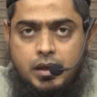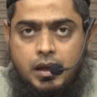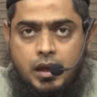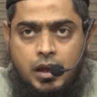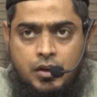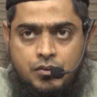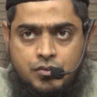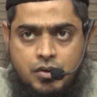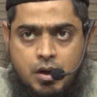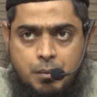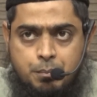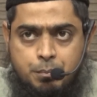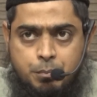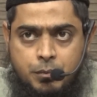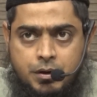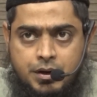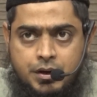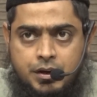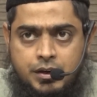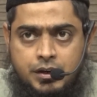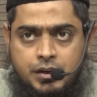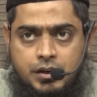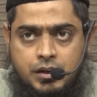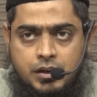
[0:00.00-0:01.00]
हिजाब
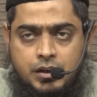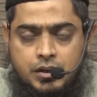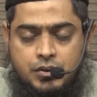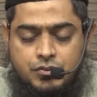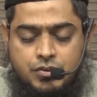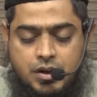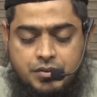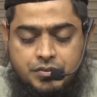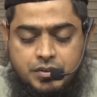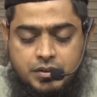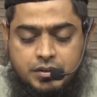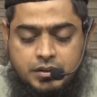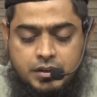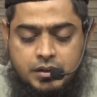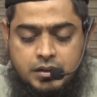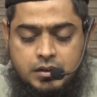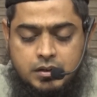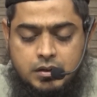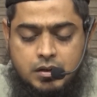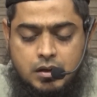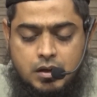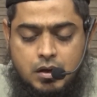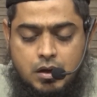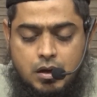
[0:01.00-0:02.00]
करने की इजाज़त है
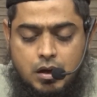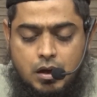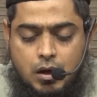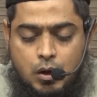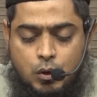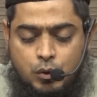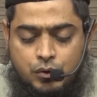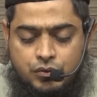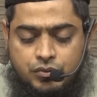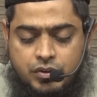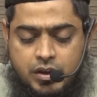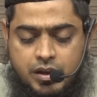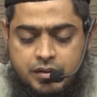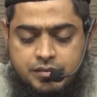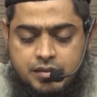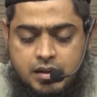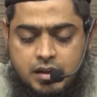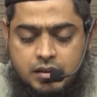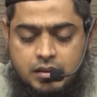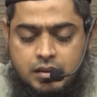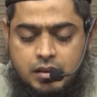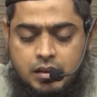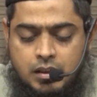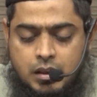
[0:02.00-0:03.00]
और साथ
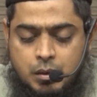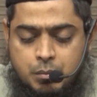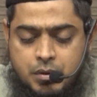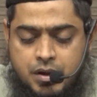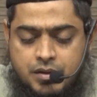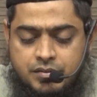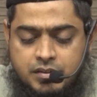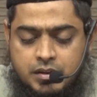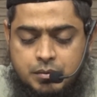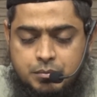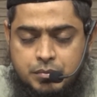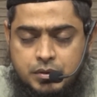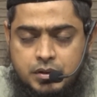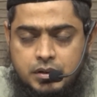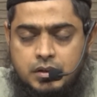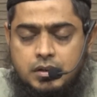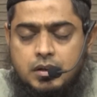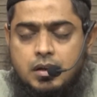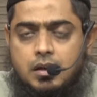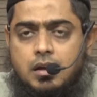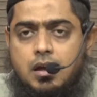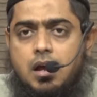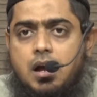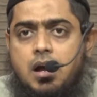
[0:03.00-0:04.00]
साथ नमाजें भी
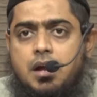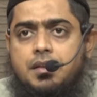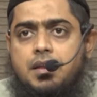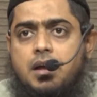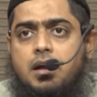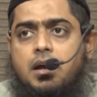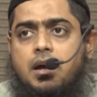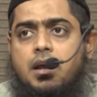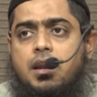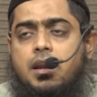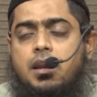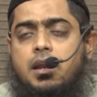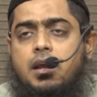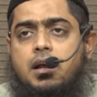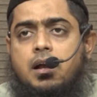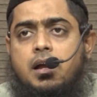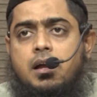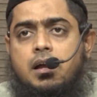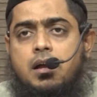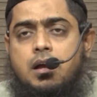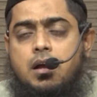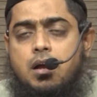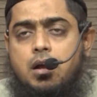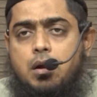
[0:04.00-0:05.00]
अदा करने का
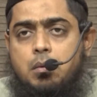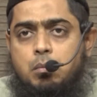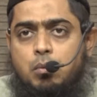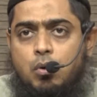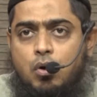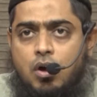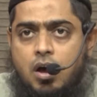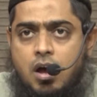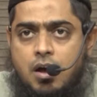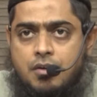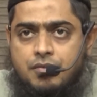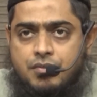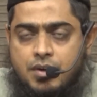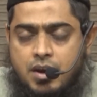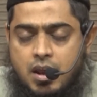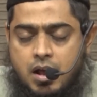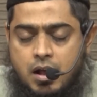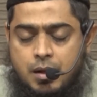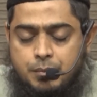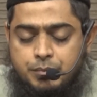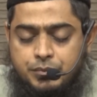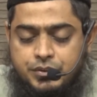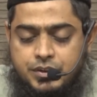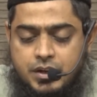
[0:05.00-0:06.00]
मौका
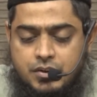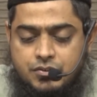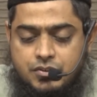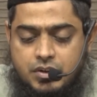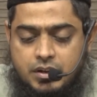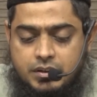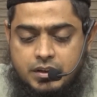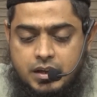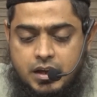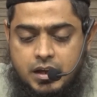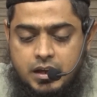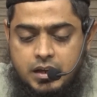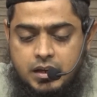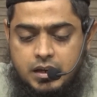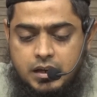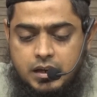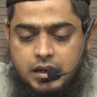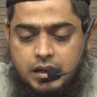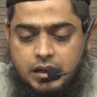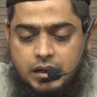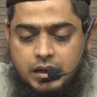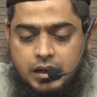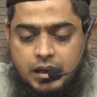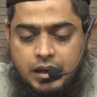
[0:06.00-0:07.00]
फराहम किया जाता है
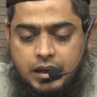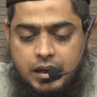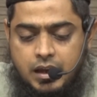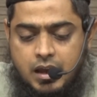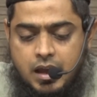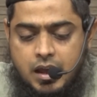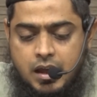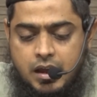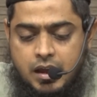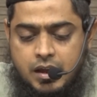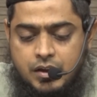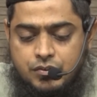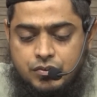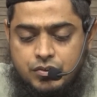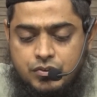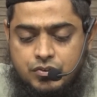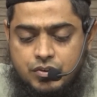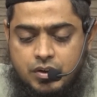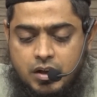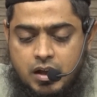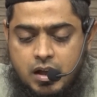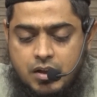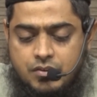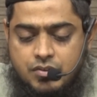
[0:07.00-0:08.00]
क्या ऐसी
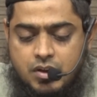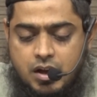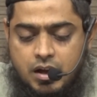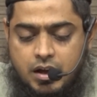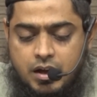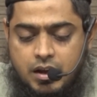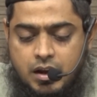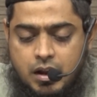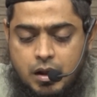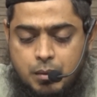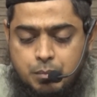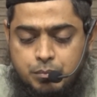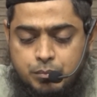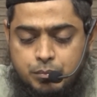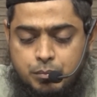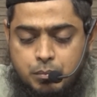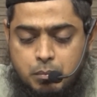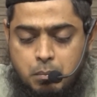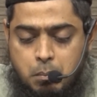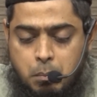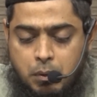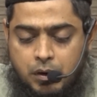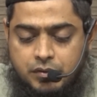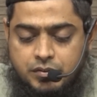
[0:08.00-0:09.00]
जगह जाकर हम
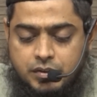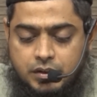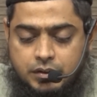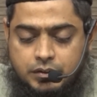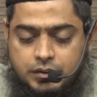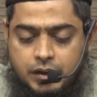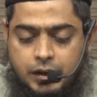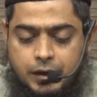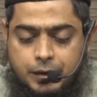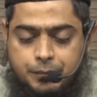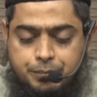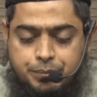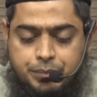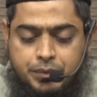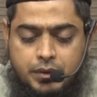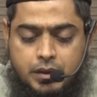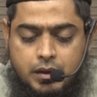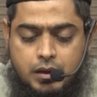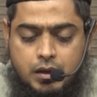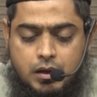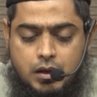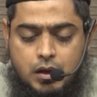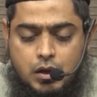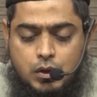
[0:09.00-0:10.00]
पढ़ सकते हैं
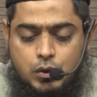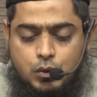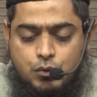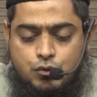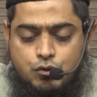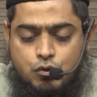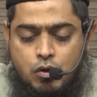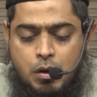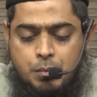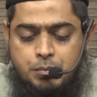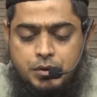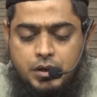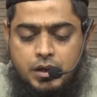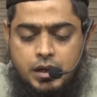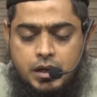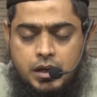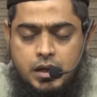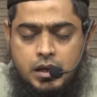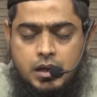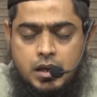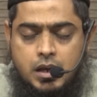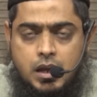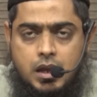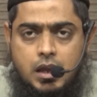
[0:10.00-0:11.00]
तो जवाब यह है
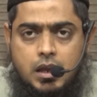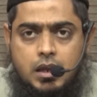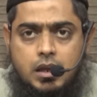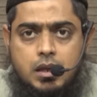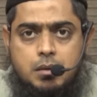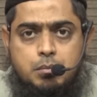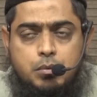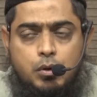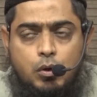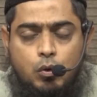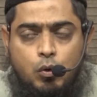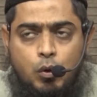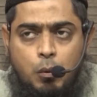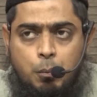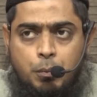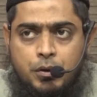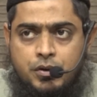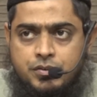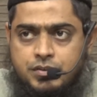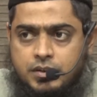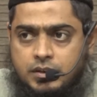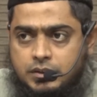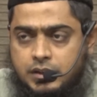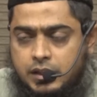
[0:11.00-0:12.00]
कि बिल्कुल पढ़
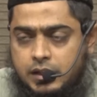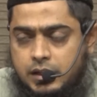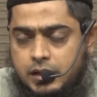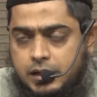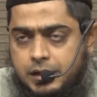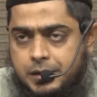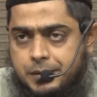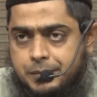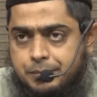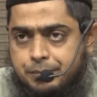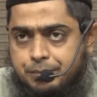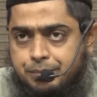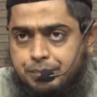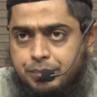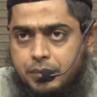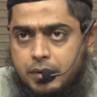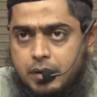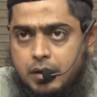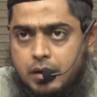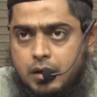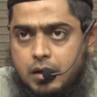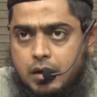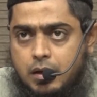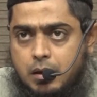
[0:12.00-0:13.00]
सकते हैं
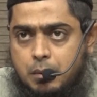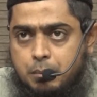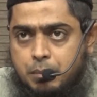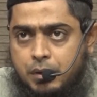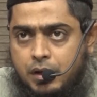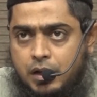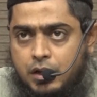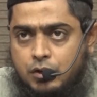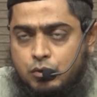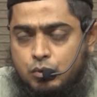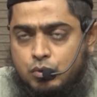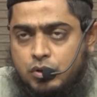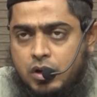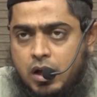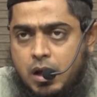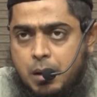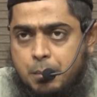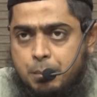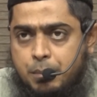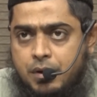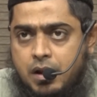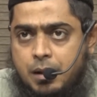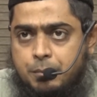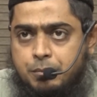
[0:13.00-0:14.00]
पहले तो यहाँ
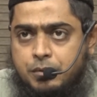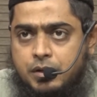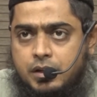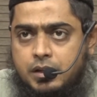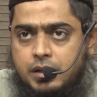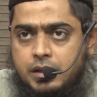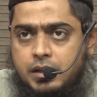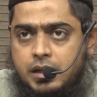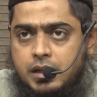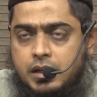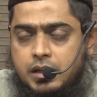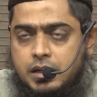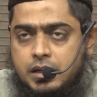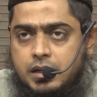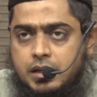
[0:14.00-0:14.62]
पर आपके लिए